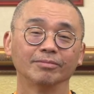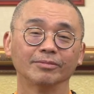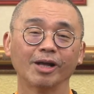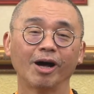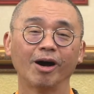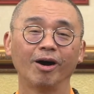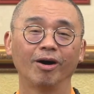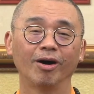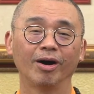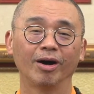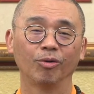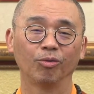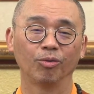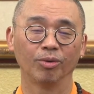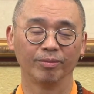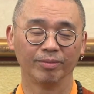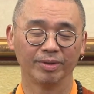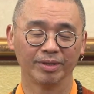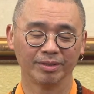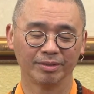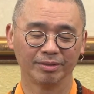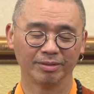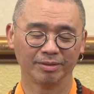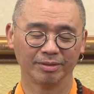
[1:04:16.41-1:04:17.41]
啊，我
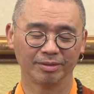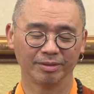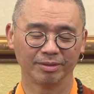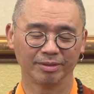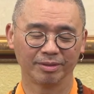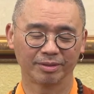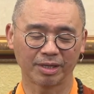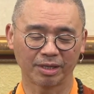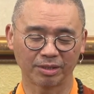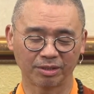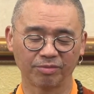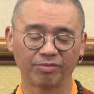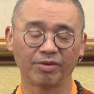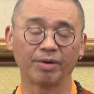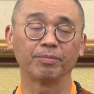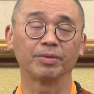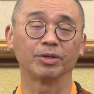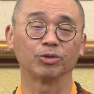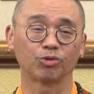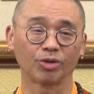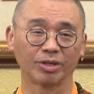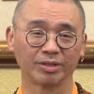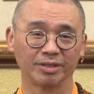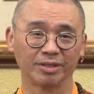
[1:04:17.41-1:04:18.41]
们在这方
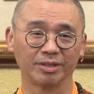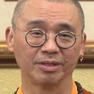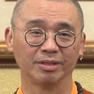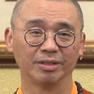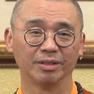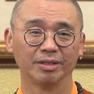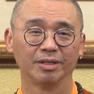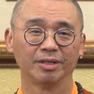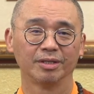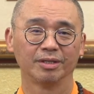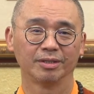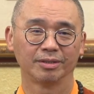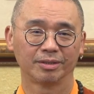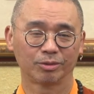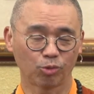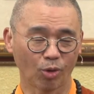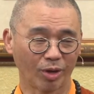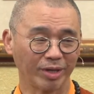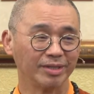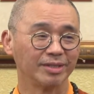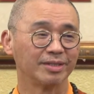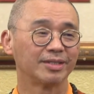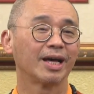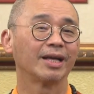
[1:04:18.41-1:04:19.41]
面算是
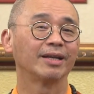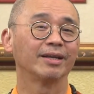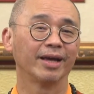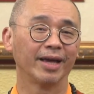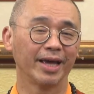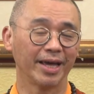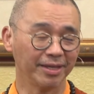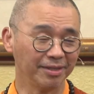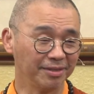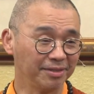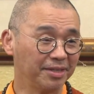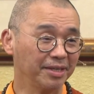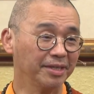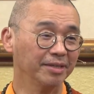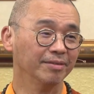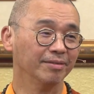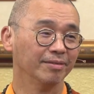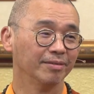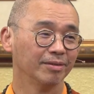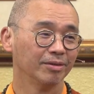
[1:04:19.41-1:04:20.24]
短暂的 ending。